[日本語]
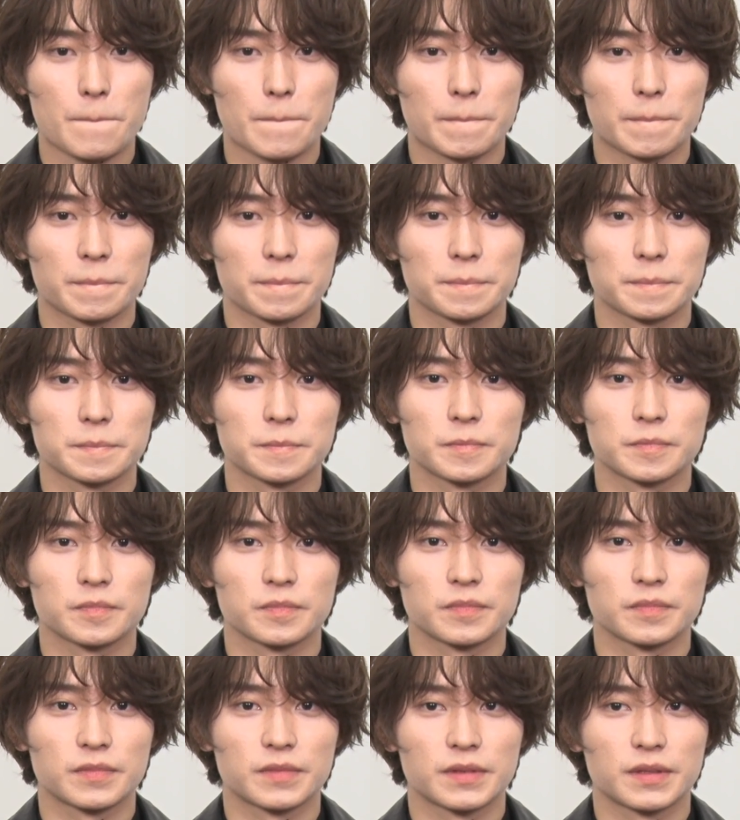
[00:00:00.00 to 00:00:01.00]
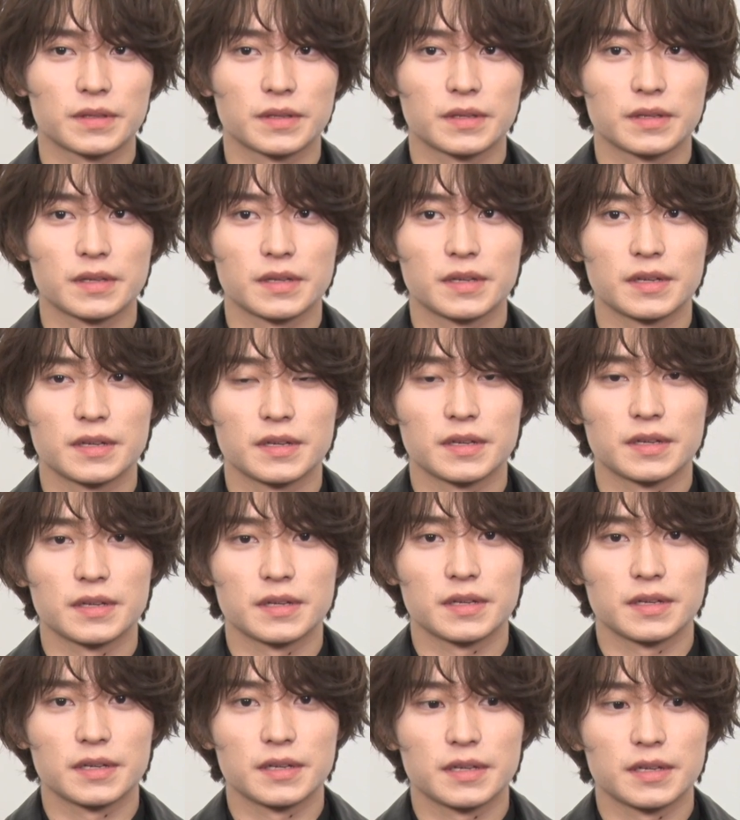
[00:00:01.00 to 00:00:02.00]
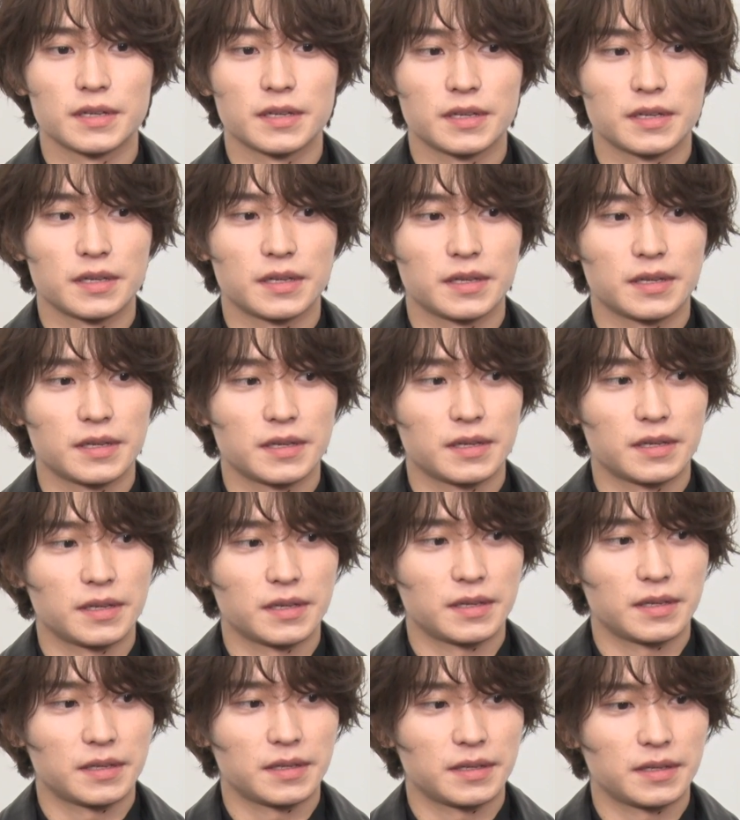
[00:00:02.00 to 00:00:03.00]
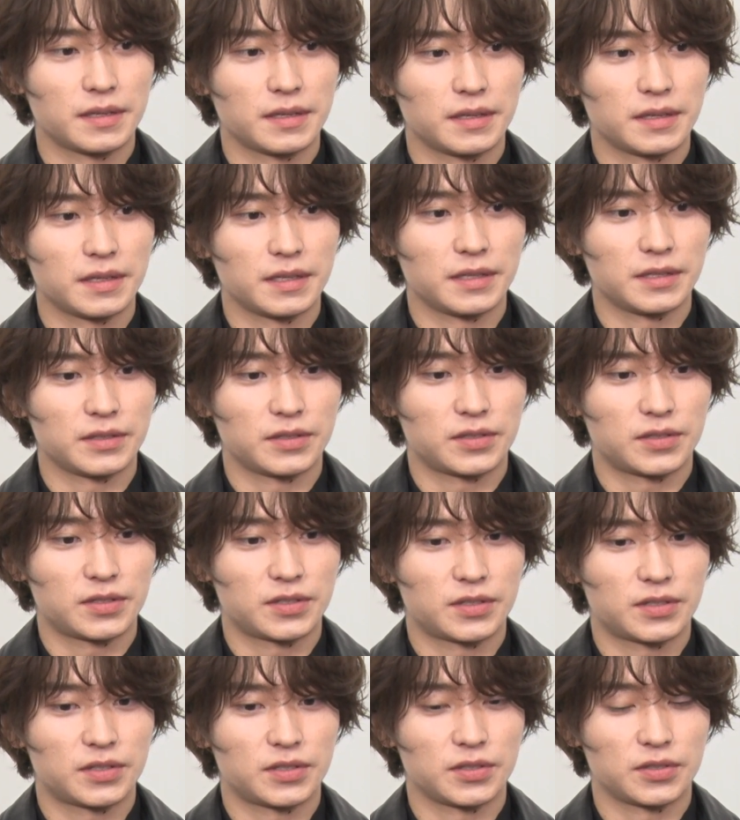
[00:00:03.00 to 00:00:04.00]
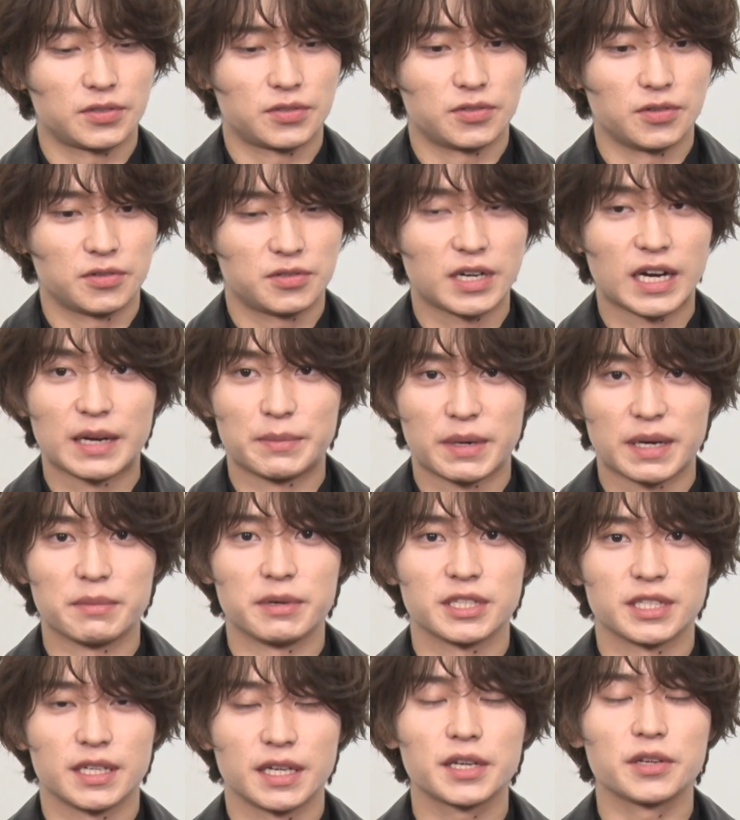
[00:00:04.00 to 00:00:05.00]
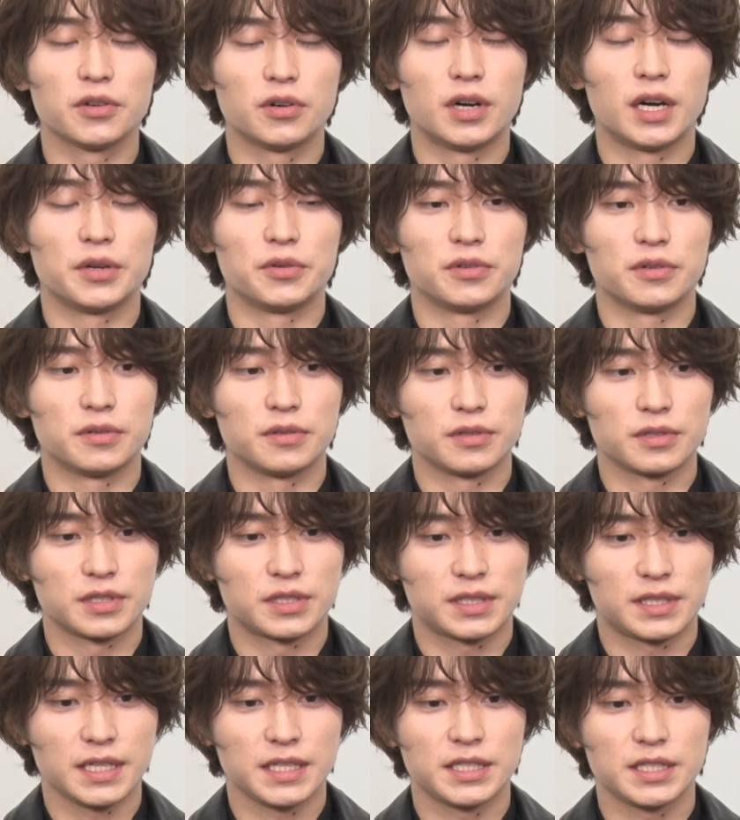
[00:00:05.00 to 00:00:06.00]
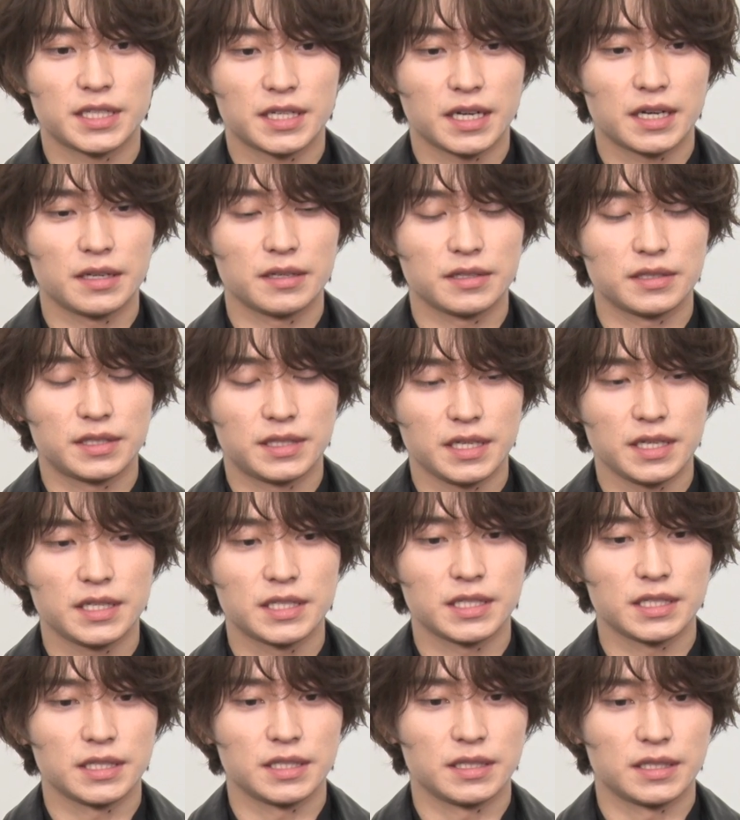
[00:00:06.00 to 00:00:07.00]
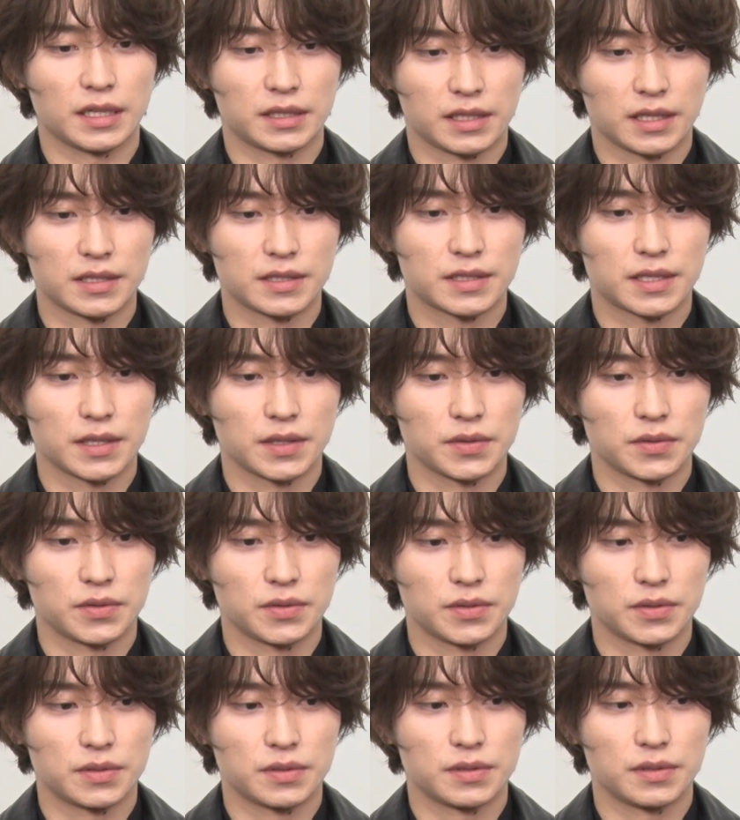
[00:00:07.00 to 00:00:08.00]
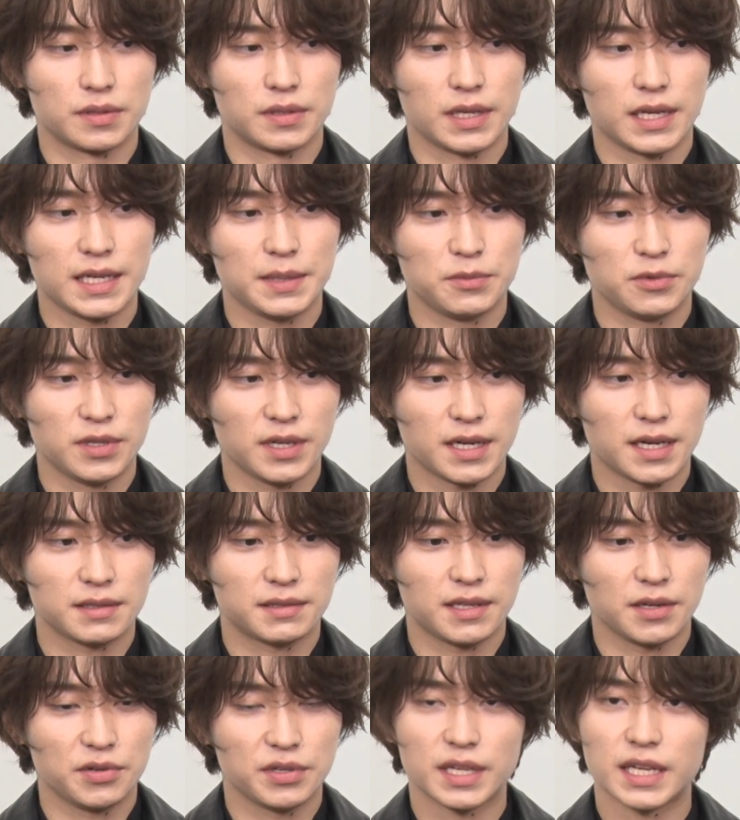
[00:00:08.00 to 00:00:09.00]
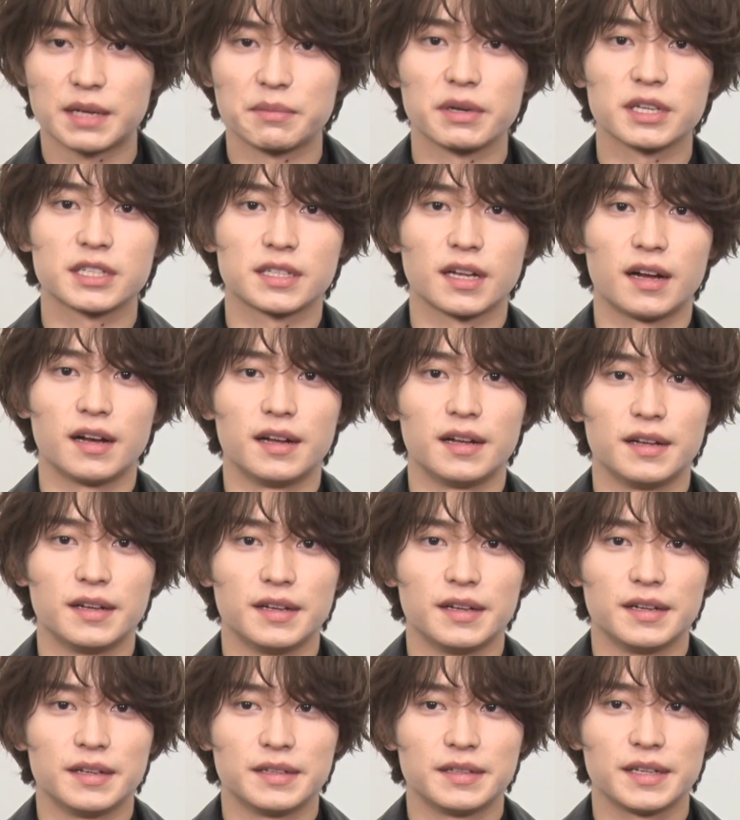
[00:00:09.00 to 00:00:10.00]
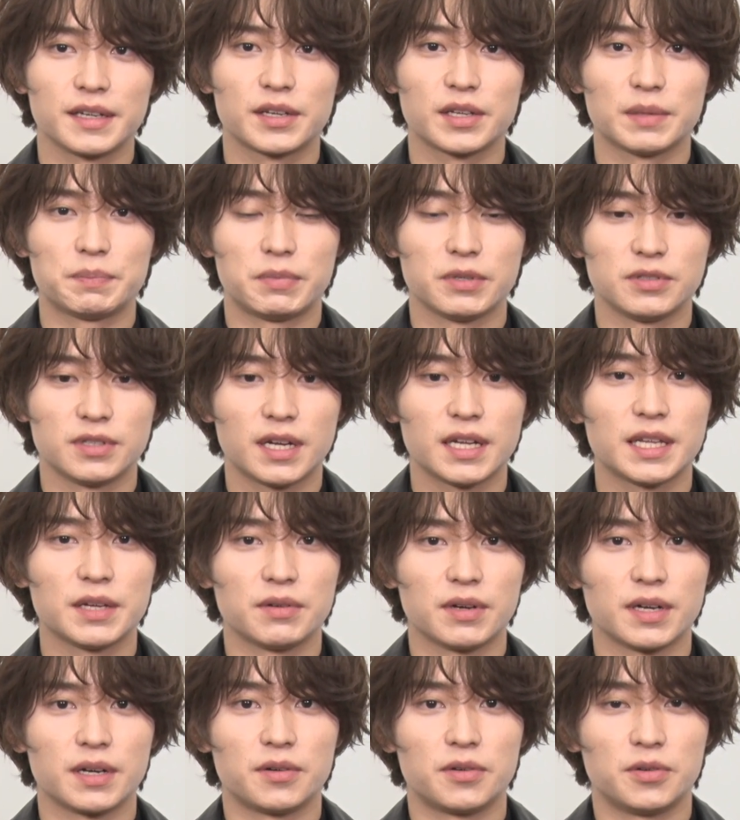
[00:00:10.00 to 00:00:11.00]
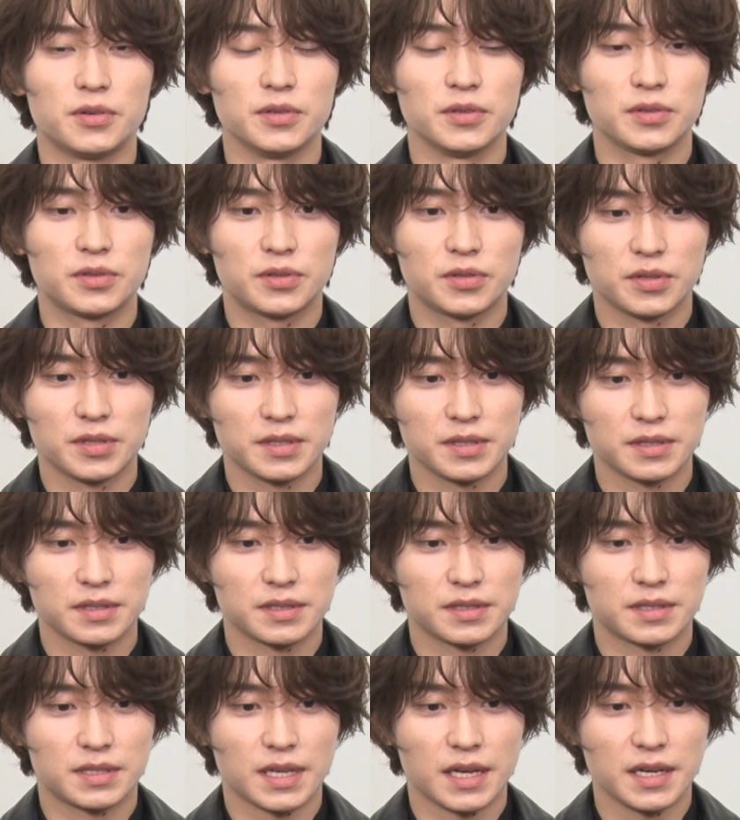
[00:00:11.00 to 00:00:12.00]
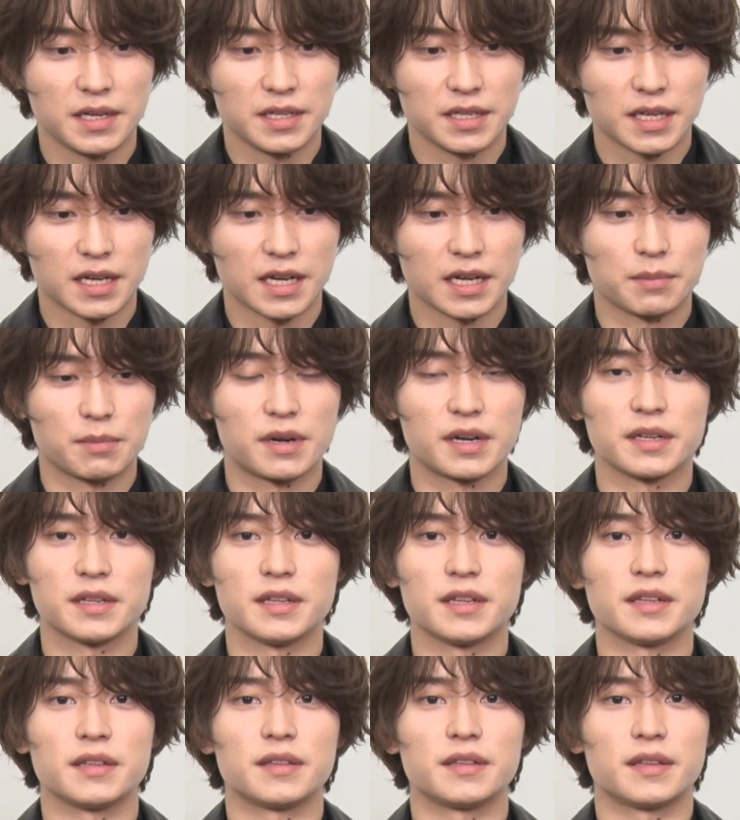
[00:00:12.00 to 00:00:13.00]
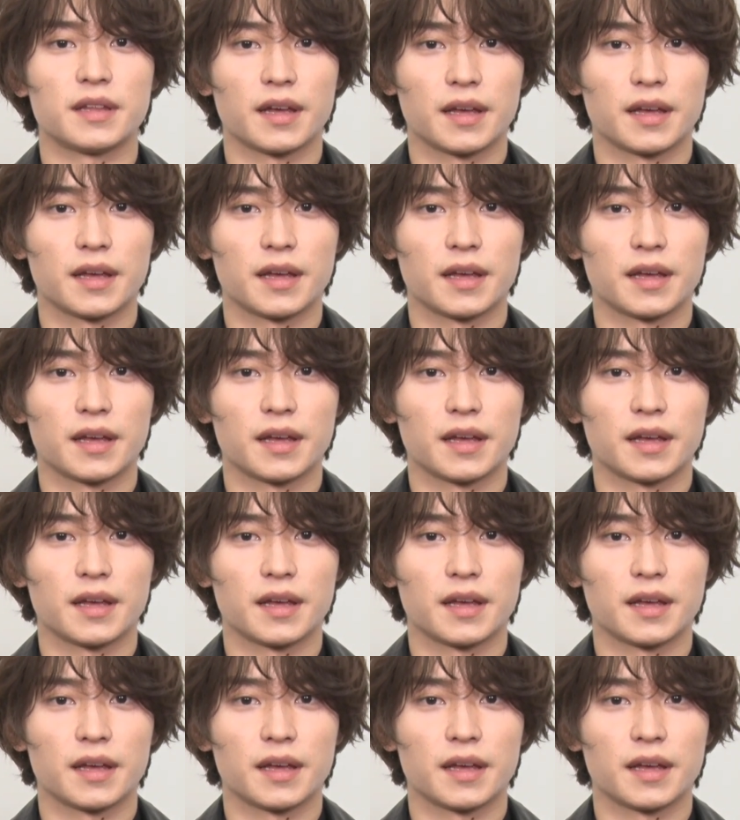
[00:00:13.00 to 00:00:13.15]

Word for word: その時ちなみに間に合って何もなかったようにできたすっごく謝りましただけどあのステージからステージだったんですけど何もなかったようにできましただけどやっぱ裏では本当に全員に謝りに